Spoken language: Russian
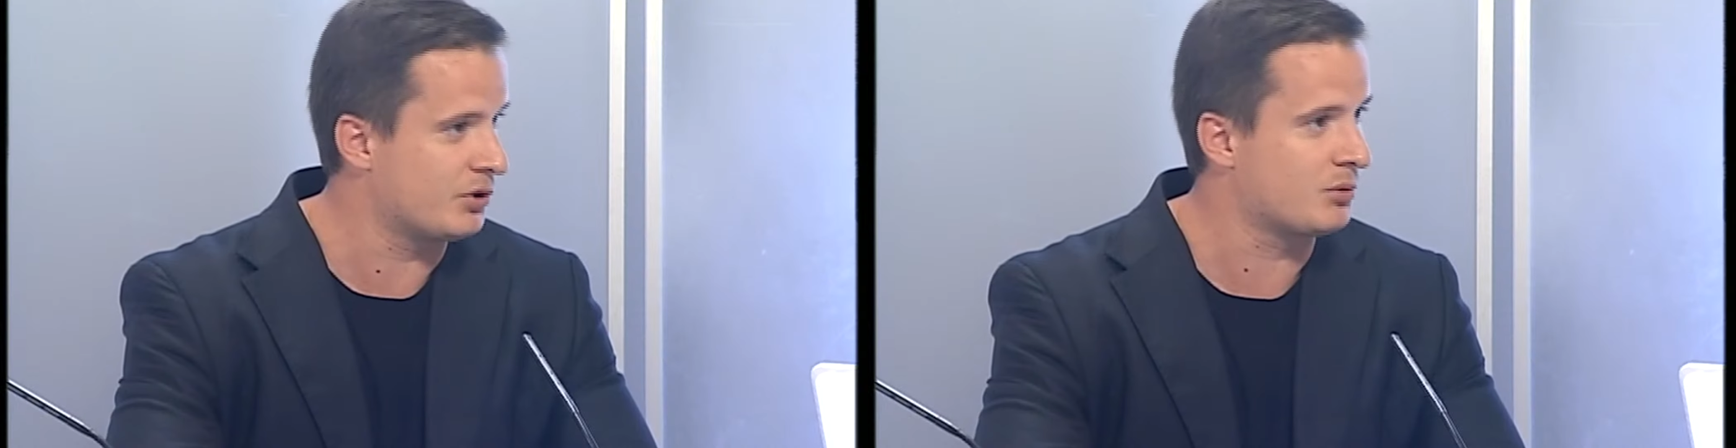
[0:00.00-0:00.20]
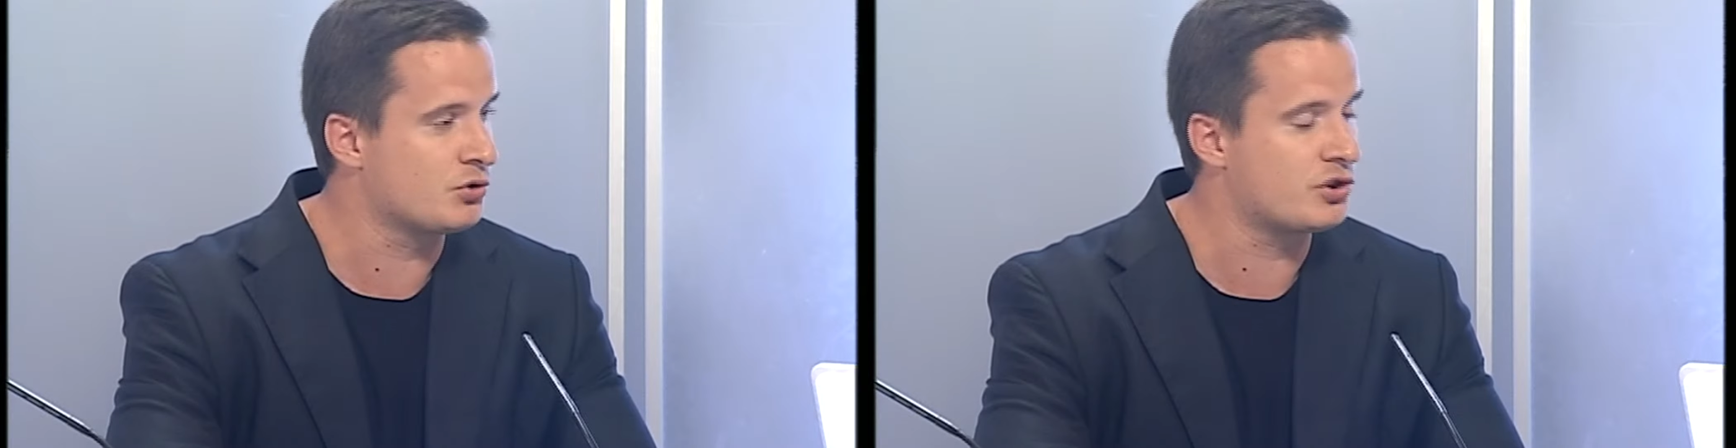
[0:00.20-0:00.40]

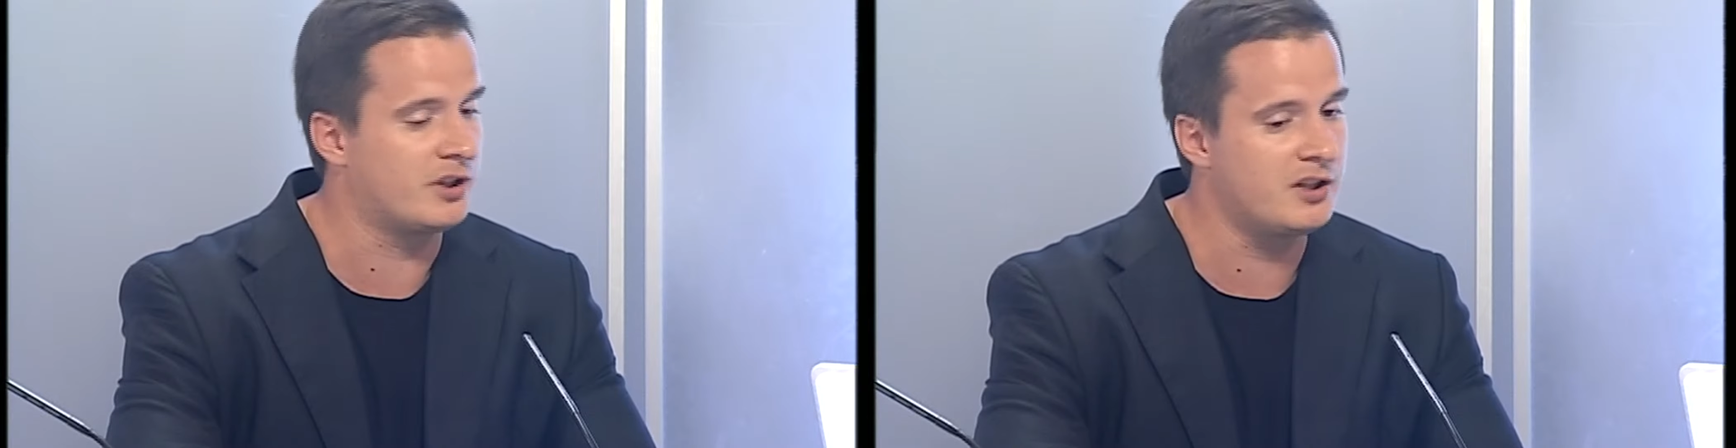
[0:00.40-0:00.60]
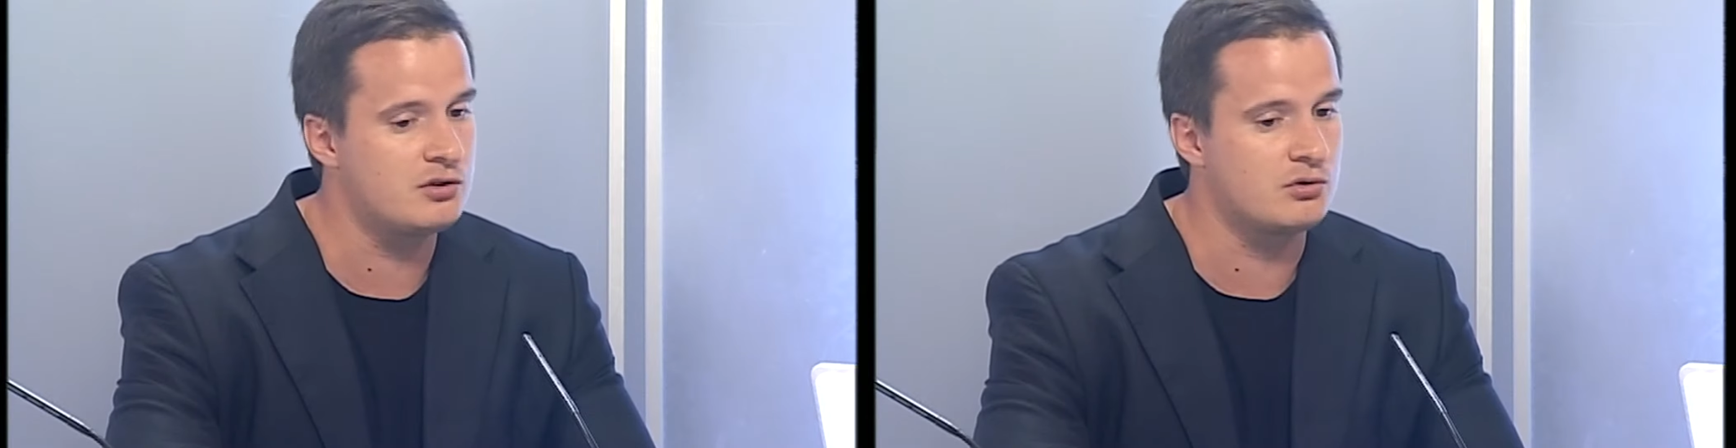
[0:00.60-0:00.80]
потому
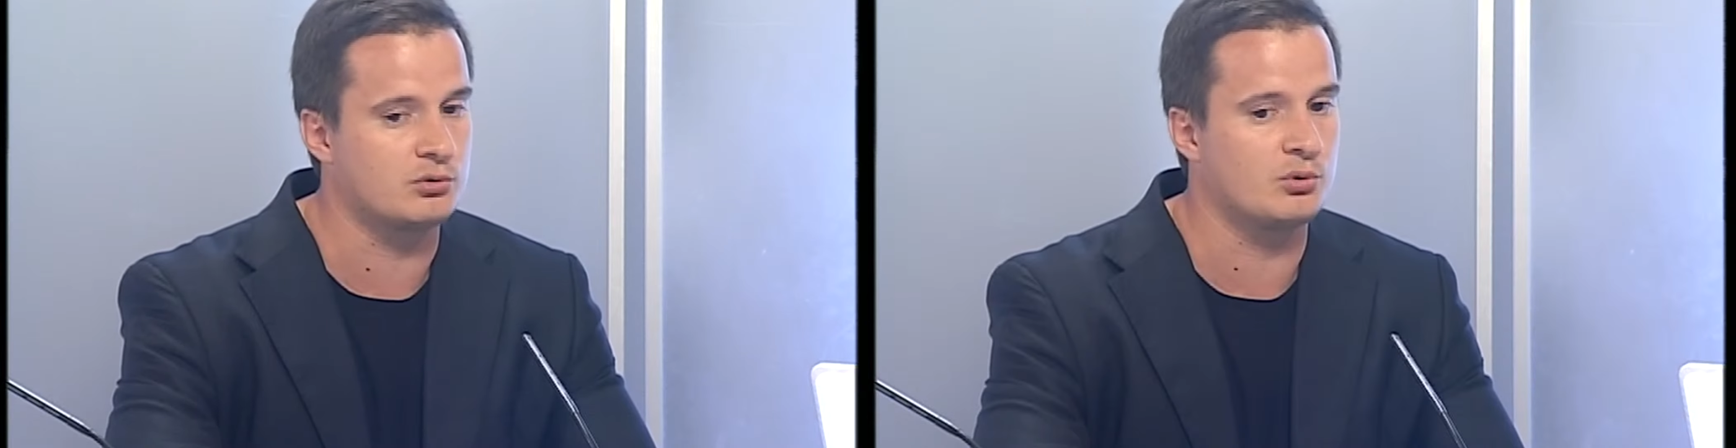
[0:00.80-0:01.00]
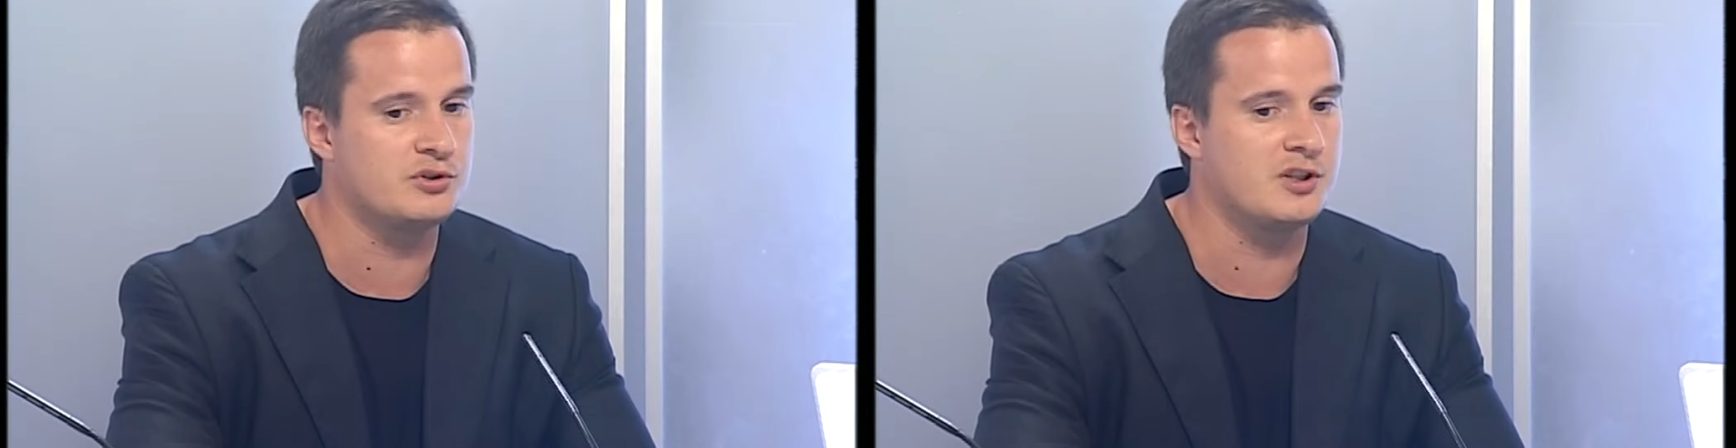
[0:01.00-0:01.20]
что речь
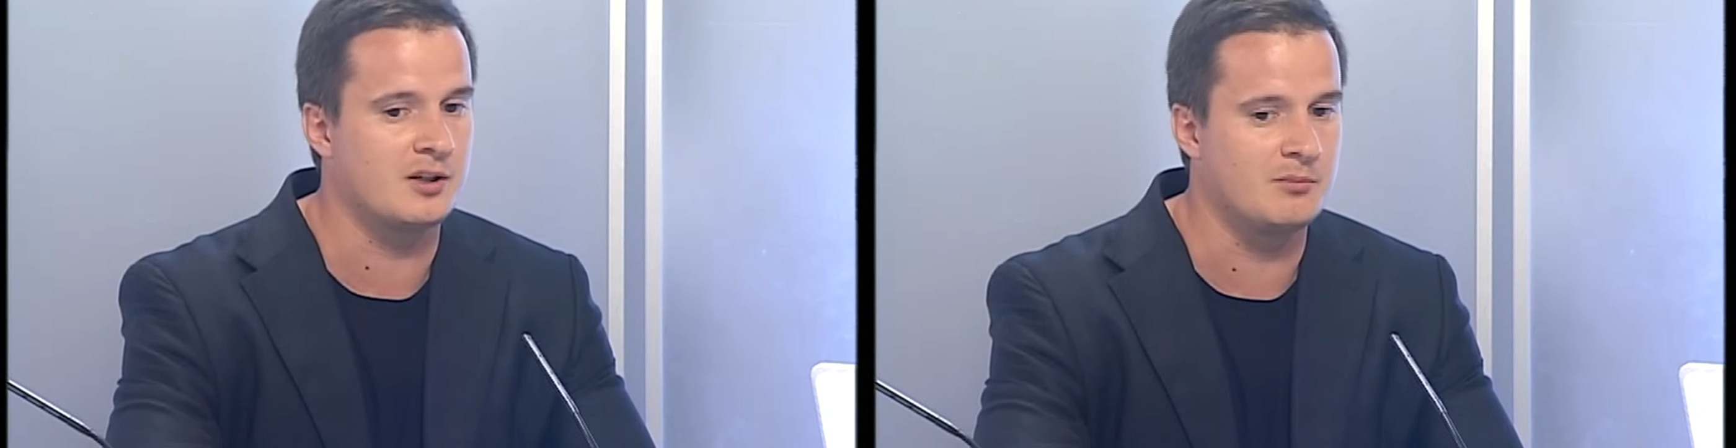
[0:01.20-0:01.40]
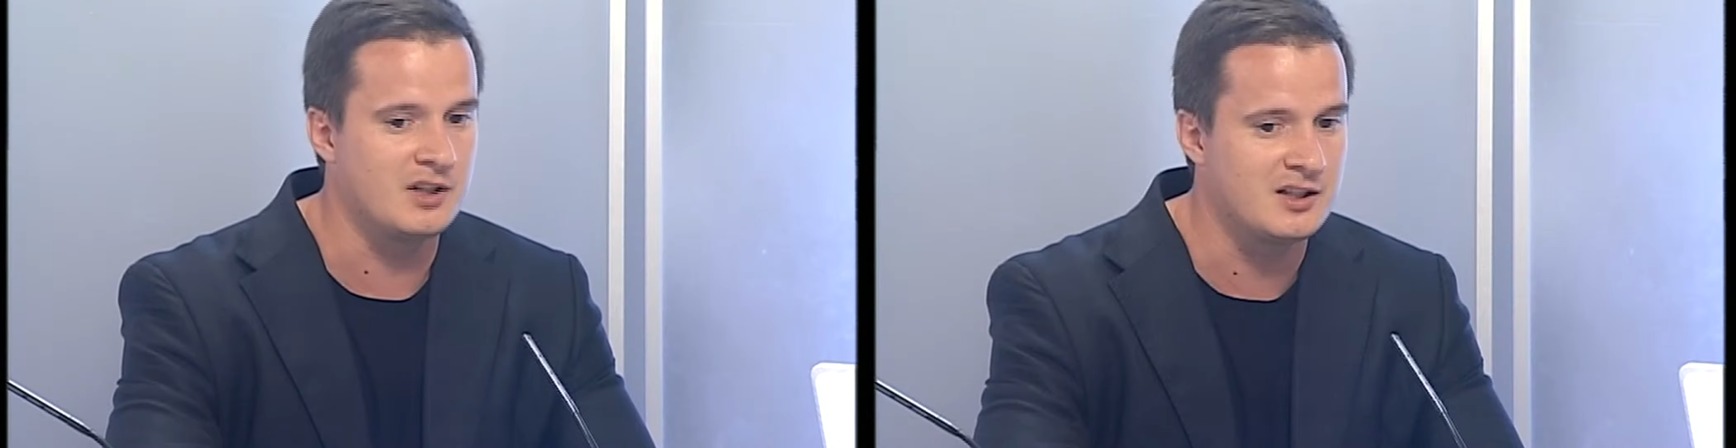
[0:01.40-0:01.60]
идет о
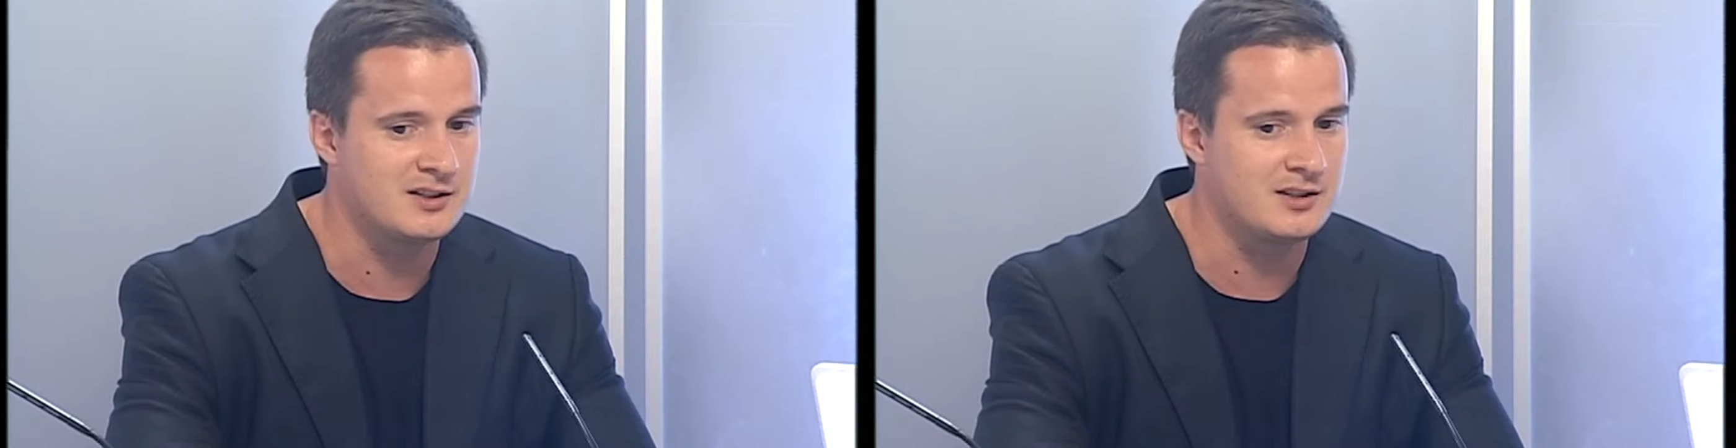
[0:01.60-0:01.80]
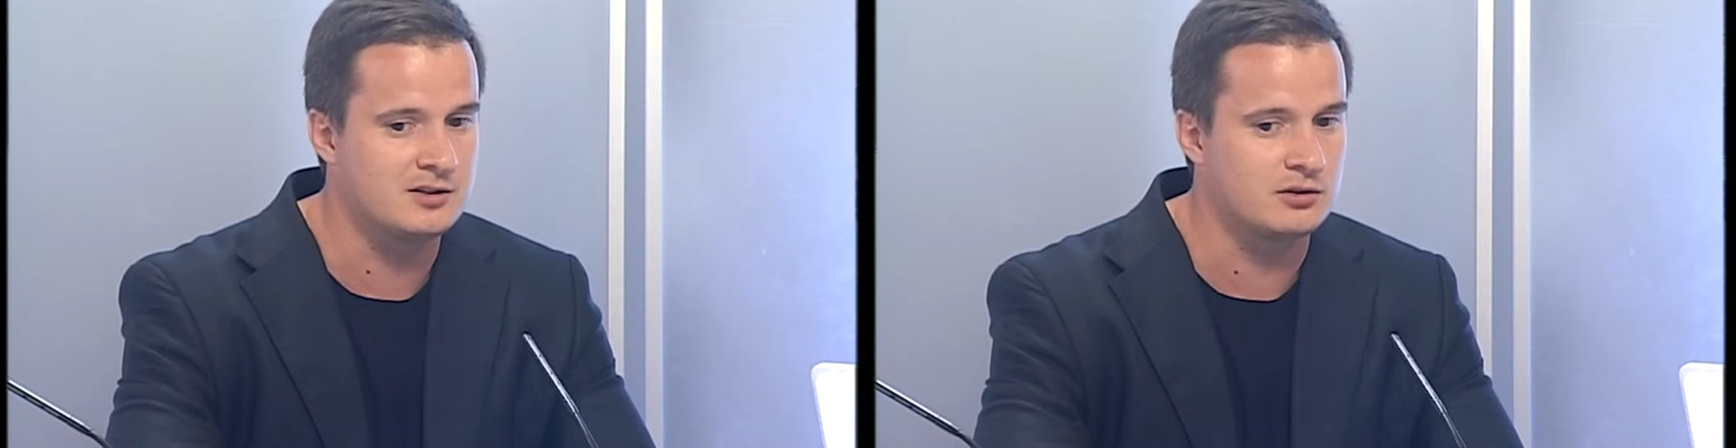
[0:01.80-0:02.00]

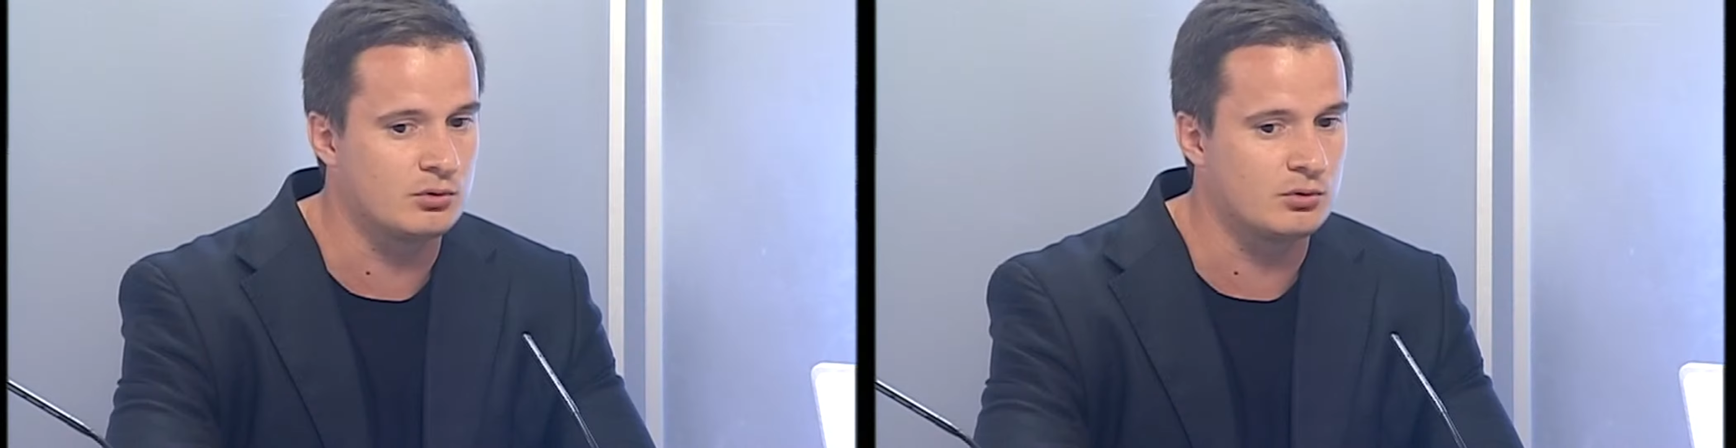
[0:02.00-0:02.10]
декриминализации